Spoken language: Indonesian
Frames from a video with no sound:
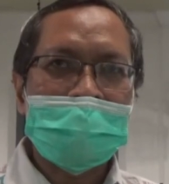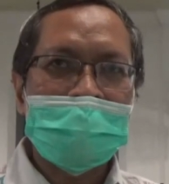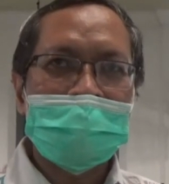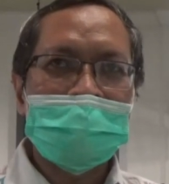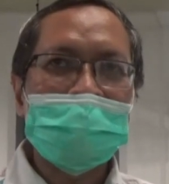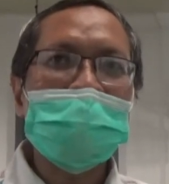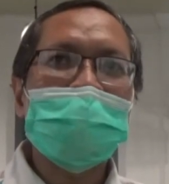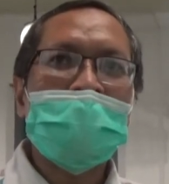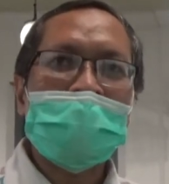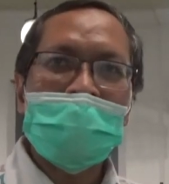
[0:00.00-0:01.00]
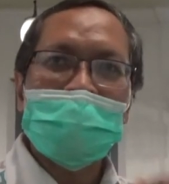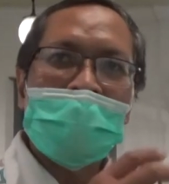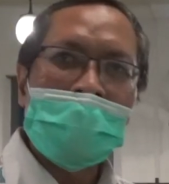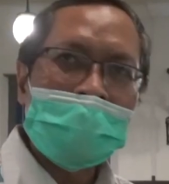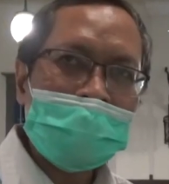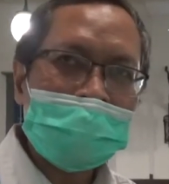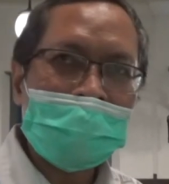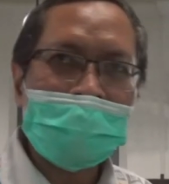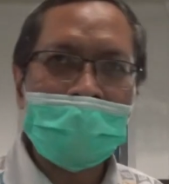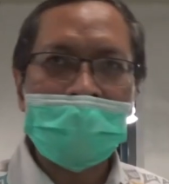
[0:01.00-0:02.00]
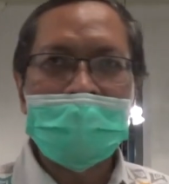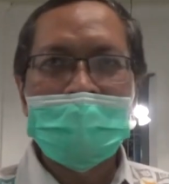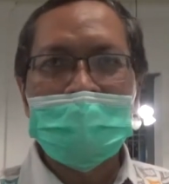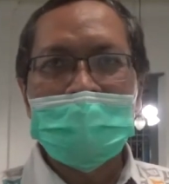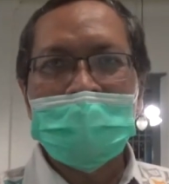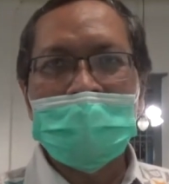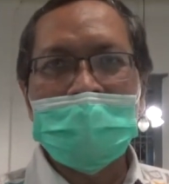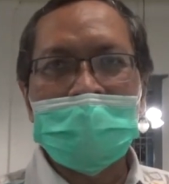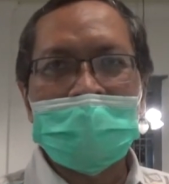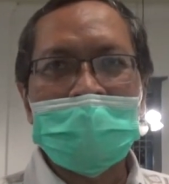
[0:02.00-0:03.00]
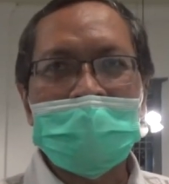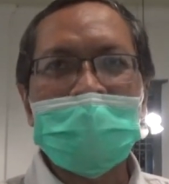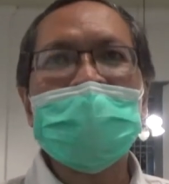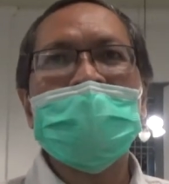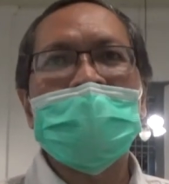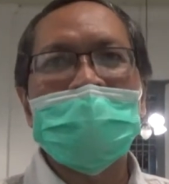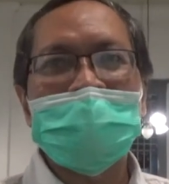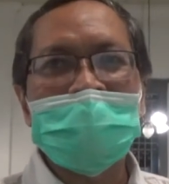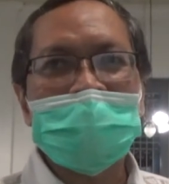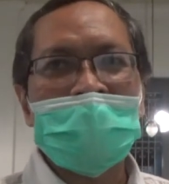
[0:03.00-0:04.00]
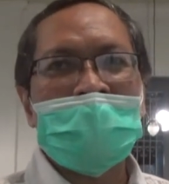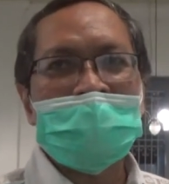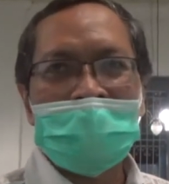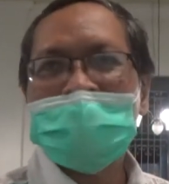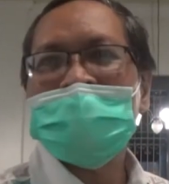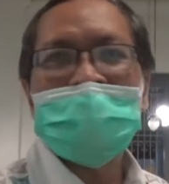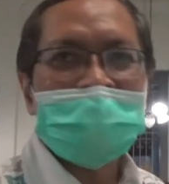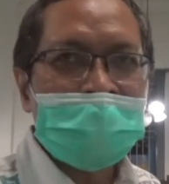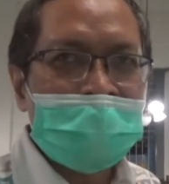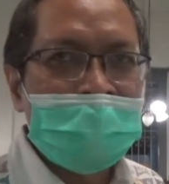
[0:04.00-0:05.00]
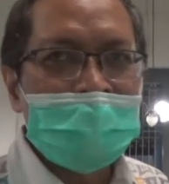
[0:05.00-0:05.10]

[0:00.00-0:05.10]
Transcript: Ya, dulu dipakai berlayar sampai uh, eh, Gang ya, dari Surakarta ke Gresik.